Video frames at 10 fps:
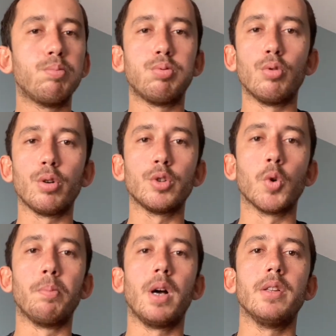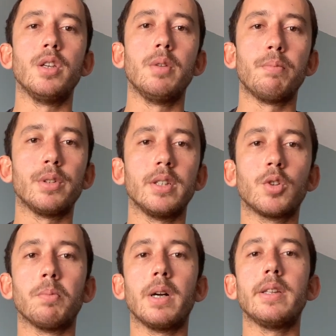pour une compagnie, une petite
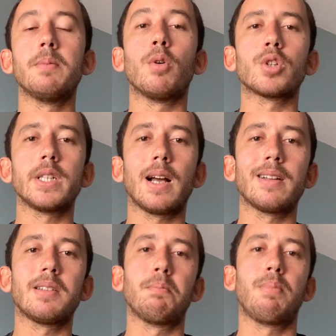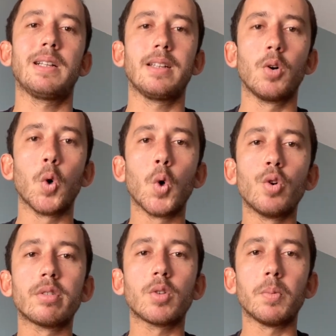compagnie. Bon, en général, ce n'est pas des
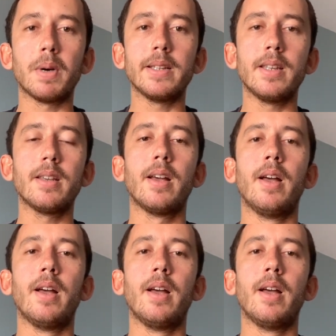grosses compagnies,